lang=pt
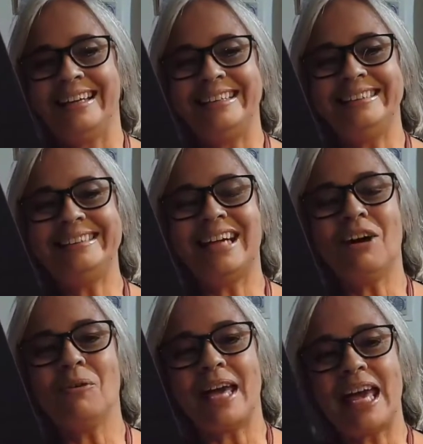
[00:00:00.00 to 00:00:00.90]

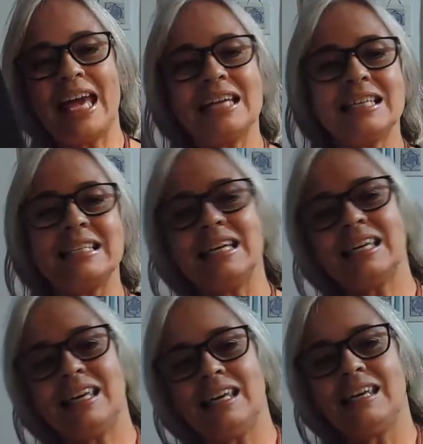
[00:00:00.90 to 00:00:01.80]
Então, esse
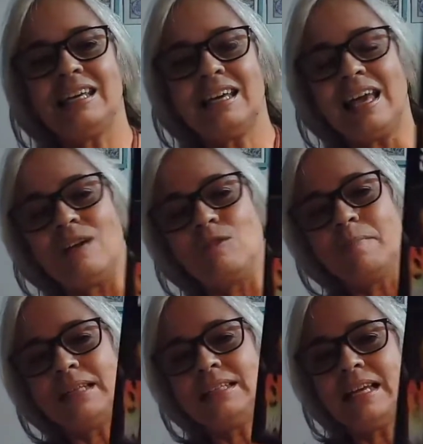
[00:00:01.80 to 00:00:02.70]
aqui é um
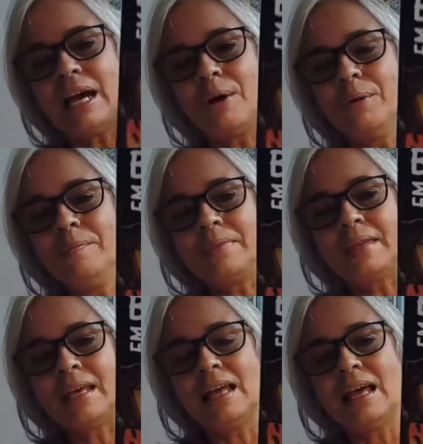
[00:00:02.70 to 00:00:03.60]
material,
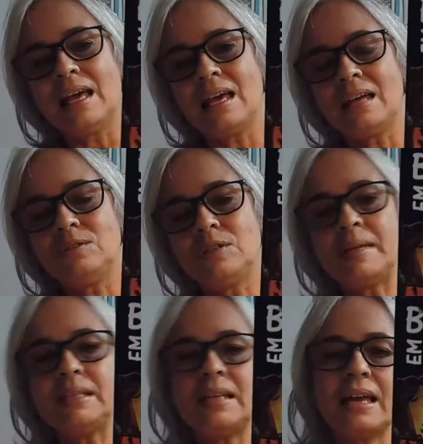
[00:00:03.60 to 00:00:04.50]
é, dois
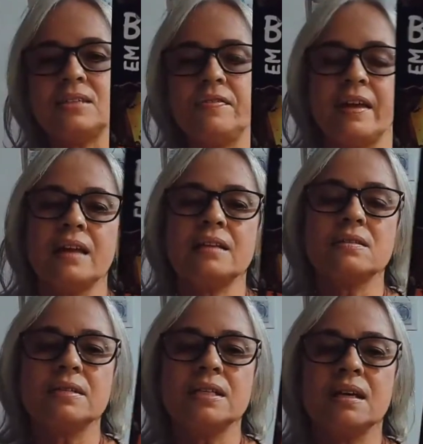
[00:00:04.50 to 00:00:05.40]
materiais diferentes
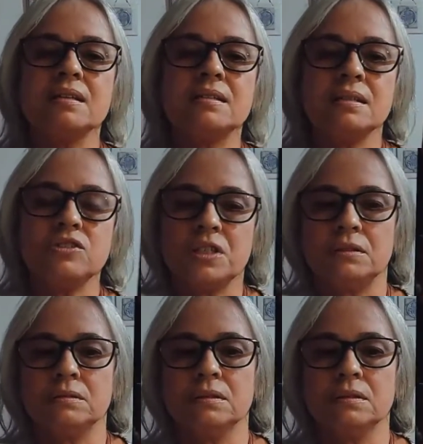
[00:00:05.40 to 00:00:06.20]
no seguinte sentido.